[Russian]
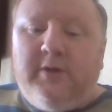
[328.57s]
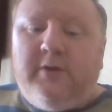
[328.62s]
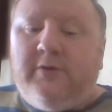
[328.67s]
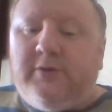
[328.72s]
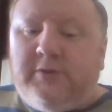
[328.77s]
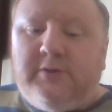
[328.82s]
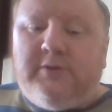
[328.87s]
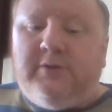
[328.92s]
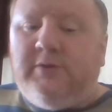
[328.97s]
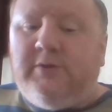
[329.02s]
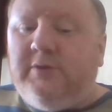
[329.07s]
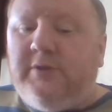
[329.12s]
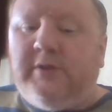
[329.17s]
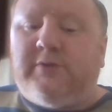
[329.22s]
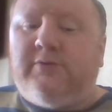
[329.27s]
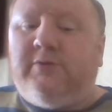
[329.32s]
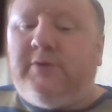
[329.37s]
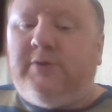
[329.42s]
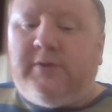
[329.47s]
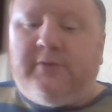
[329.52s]
с
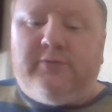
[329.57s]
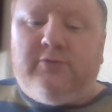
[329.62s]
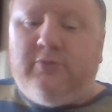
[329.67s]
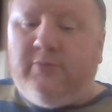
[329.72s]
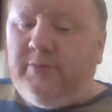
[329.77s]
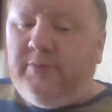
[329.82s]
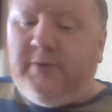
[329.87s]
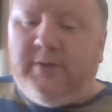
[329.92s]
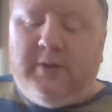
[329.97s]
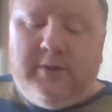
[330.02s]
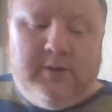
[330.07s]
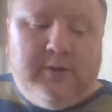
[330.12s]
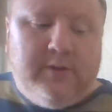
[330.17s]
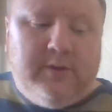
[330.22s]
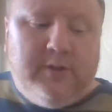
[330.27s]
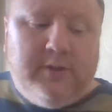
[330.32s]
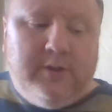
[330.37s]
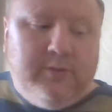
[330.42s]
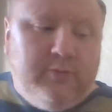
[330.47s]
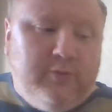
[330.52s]
детства это все было.
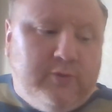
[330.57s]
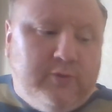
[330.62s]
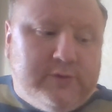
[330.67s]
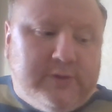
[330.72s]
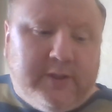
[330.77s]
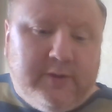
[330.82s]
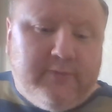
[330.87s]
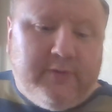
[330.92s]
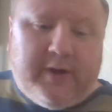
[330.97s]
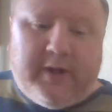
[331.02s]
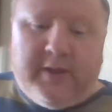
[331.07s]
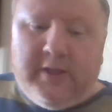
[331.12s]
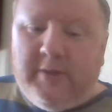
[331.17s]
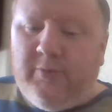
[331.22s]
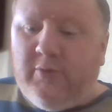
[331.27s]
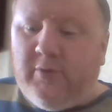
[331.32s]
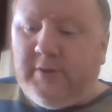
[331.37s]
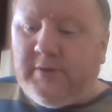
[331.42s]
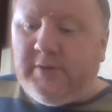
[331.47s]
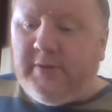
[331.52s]
Ему, кстати, в
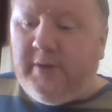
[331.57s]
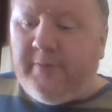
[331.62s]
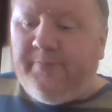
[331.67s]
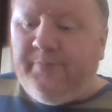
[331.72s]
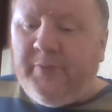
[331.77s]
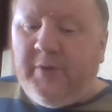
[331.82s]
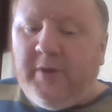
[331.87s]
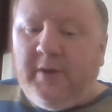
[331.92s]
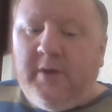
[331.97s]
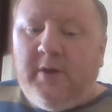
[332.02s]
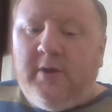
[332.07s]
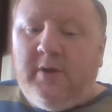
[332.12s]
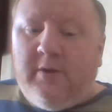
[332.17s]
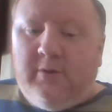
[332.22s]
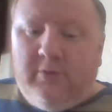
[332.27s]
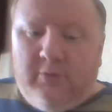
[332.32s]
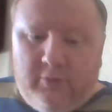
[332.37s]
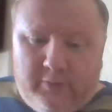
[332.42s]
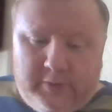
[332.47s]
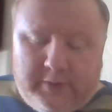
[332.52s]
академии у нас говорят,
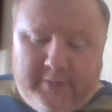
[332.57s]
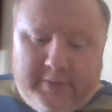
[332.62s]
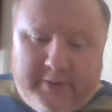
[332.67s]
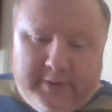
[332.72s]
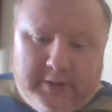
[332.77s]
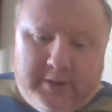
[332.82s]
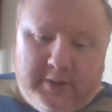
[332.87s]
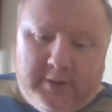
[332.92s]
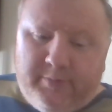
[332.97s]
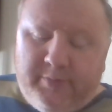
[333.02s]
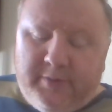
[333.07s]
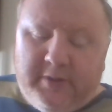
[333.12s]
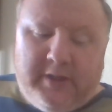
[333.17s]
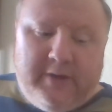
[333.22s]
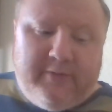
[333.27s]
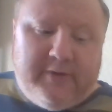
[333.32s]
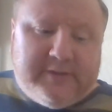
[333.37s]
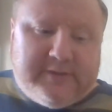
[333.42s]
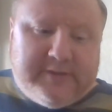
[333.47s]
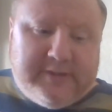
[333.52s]
ну давайте, говорит, мы
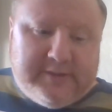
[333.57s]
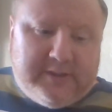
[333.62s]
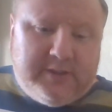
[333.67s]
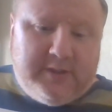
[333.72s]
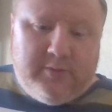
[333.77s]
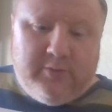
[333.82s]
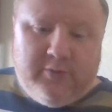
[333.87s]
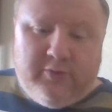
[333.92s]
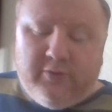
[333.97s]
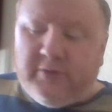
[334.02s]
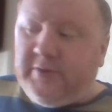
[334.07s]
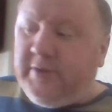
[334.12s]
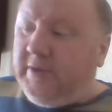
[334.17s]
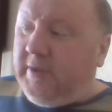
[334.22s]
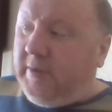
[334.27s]
для вас создадим курсы